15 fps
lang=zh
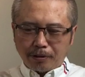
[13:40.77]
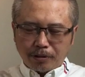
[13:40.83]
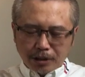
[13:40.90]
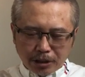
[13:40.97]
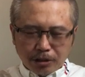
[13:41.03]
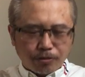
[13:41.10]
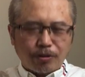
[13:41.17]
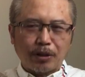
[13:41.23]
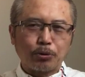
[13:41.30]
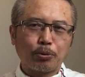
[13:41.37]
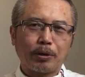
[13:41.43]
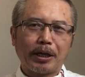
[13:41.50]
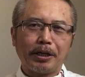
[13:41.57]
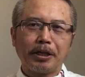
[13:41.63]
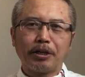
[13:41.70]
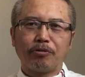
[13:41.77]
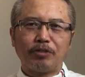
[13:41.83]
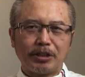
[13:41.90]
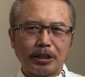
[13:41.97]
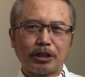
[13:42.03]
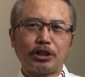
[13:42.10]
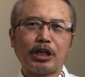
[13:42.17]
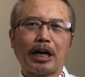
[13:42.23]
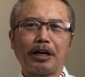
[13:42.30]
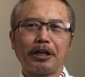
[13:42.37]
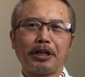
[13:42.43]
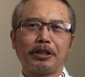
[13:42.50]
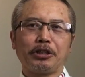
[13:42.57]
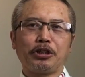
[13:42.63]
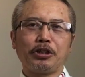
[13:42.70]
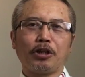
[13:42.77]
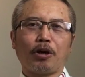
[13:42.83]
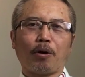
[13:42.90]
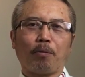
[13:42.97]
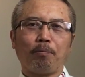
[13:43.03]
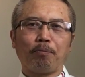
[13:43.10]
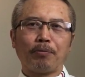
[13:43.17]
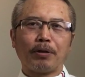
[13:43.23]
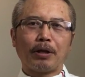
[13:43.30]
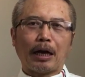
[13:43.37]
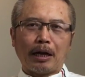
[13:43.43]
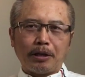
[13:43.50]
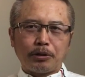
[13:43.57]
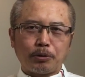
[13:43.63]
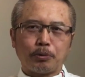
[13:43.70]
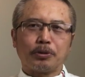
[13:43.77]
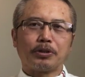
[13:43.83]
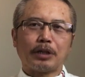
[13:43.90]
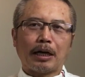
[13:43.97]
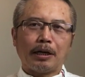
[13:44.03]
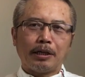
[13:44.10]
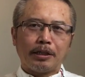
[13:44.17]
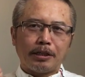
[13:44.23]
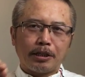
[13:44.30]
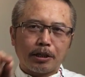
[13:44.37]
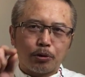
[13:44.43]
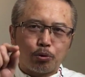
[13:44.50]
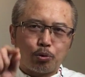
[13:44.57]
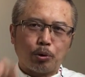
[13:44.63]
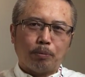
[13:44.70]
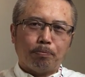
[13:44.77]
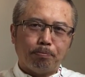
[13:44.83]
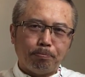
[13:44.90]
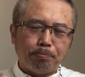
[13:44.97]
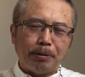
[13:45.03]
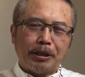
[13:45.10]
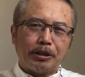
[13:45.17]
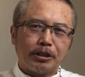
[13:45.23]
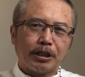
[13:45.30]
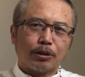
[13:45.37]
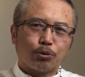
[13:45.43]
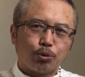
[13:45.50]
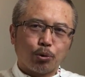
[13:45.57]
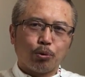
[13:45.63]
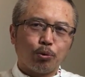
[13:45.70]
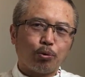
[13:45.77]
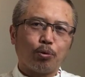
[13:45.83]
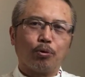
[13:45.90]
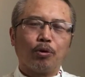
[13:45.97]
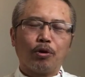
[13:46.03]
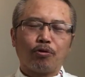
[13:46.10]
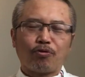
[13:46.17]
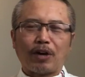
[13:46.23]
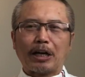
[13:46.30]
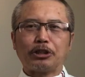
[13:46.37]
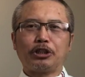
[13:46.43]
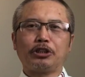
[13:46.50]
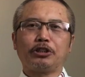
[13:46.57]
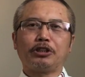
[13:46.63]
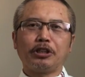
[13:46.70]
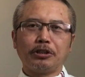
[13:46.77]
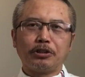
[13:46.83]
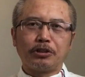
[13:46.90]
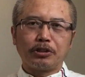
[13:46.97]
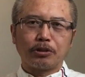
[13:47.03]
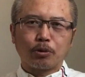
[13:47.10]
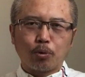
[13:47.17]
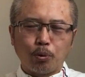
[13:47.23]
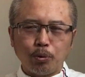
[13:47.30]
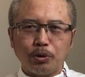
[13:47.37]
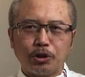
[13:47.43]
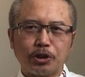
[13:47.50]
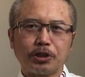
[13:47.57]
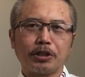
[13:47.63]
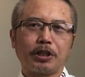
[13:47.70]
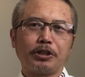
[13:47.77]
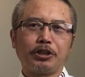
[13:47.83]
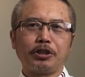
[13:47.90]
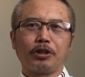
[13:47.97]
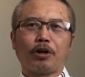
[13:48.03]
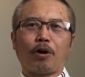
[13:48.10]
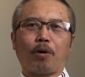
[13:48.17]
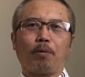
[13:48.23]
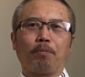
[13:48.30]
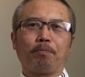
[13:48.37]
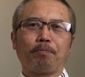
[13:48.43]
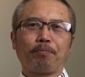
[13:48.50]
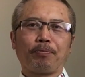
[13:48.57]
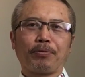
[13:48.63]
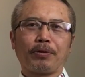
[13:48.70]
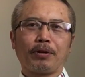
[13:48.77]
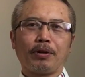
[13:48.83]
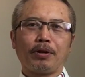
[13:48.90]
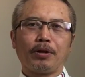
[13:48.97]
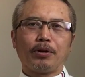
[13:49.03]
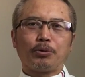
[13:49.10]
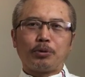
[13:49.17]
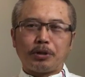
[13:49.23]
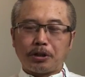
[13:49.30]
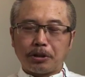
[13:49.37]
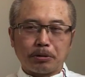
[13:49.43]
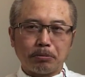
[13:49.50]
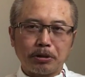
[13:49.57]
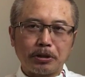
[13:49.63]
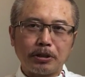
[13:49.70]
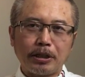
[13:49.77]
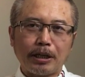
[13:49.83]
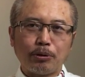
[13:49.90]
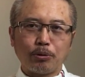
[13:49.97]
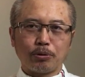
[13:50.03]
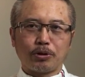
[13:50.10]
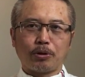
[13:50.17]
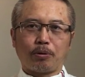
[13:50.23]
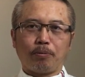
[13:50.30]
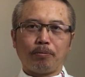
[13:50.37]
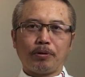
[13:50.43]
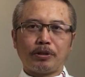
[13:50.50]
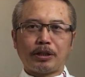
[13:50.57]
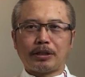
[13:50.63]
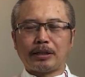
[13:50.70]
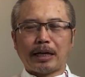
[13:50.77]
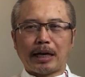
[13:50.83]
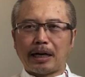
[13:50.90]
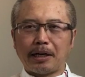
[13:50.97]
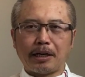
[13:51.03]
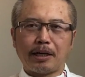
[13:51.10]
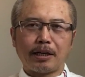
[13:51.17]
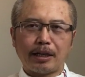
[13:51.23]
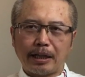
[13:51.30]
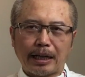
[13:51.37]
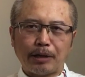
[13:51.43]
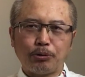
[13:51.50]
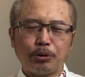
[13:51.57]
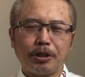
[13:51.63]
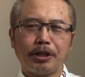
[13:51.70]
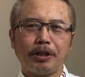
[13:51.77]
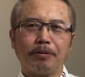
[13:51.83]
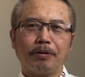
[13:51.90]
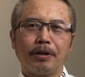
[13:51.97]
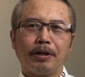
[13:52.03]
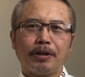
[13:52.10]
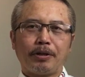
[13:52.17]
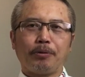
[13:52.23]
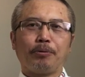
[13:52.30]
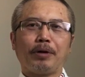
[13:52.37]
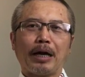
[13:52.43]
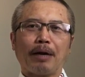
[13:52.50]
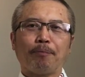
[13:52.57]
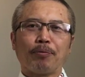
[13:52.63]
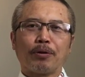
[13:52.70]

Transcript: 释放出来一个非常强烈的信号啊，就是啊，一个准备向中共发起政治攻势的信号。具体什么时间动手？现在啊还很难确定，因为啊